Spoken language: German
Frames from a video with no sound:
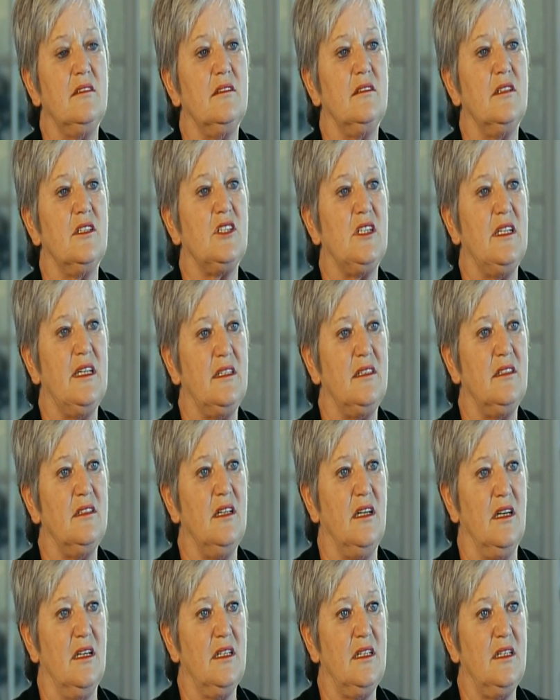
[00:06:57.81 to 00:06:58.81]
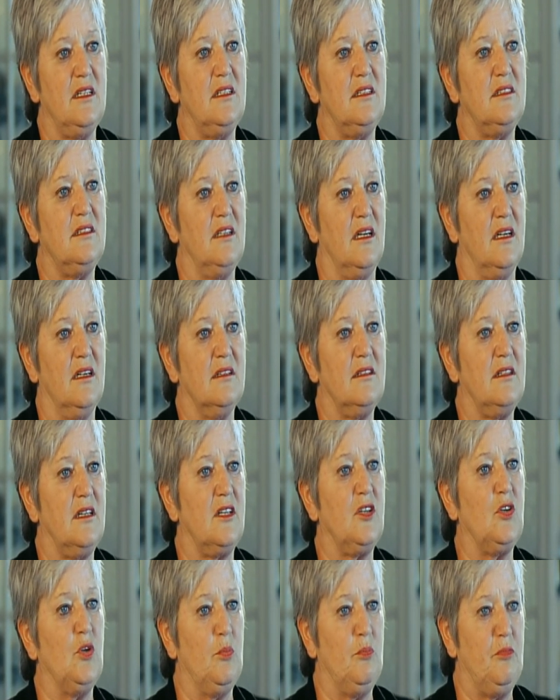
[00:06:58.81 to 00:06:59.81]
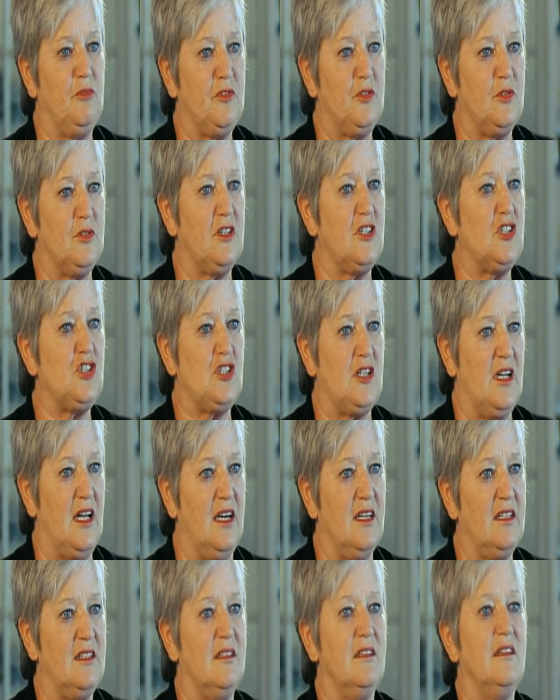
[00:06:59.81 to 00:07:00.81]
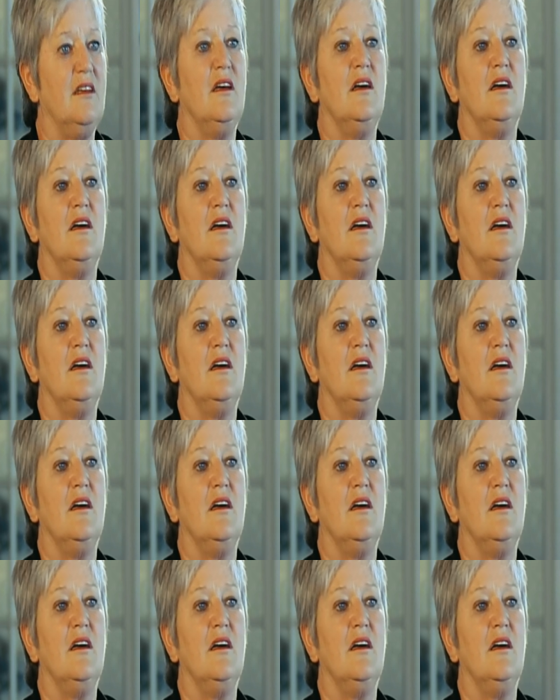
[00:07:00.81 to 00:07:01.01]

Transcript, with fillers: der schlechten Nachricht ja geköpft oder erschlagen,